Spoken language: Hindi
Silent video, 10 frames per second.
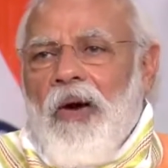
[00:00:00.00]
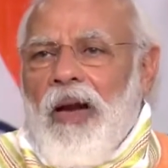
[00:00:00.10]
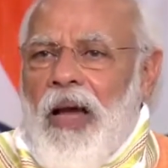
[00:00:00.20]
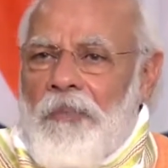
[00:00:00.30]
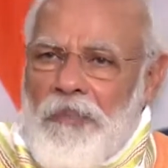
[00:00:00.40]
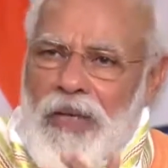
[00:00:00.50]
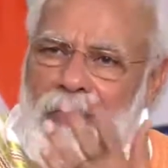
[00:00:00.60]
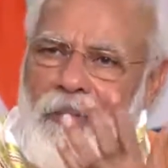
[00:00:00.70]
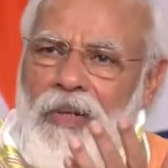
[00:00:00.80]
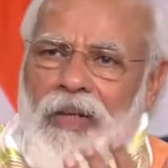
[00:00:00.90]
और आप में
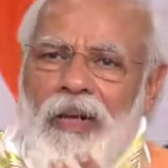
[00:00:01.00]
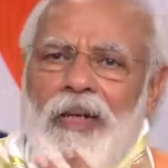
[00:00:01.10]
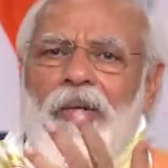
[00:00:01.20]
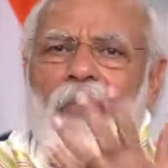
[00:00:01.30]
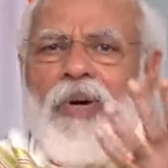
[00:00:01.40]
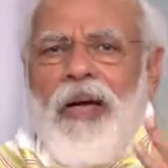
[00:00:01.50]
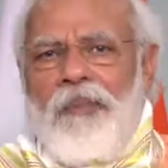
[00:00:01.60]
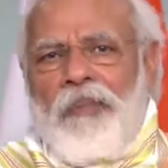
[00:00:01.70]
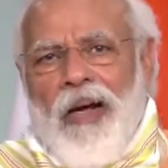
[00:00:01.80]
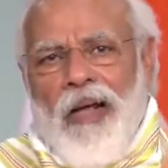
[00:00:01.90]
से भी कई लोग
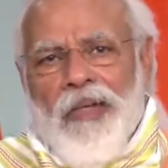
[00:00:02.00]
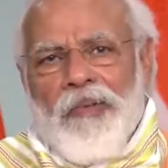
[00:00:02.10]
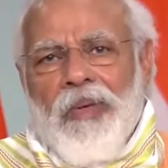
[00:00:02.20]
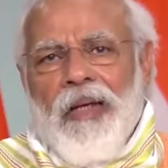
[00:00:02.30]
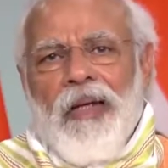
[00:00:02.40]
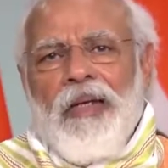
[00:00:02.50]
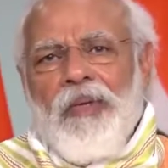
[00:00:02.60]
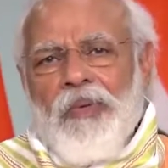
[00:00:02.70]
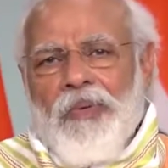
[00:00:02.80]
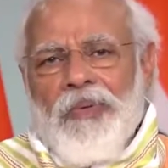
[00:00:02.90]
हैं बनारस में कई
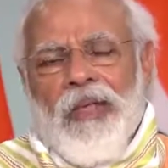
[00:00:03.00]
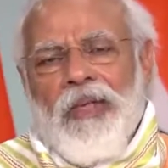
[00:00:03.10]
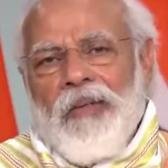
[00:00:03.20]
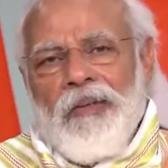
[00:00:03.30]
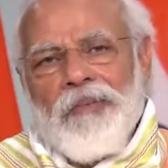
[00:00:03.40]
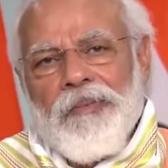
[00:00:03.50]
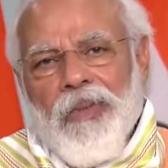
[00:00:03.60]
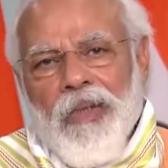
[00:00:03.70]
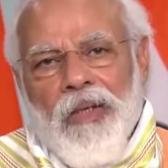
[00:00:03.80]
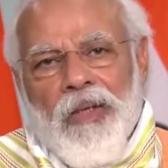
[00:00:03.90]
लोगों से
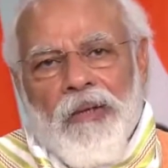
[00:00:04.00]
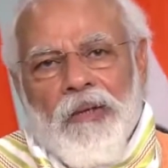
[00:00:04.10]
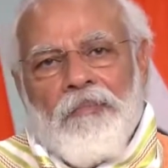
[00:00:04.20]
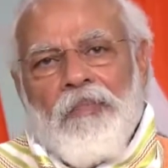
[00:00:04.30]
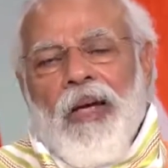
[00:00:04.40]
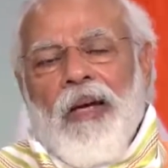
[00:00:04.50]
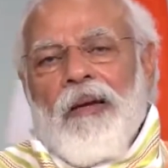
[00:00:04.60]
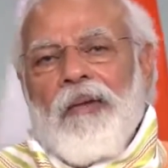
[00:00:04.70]
मैं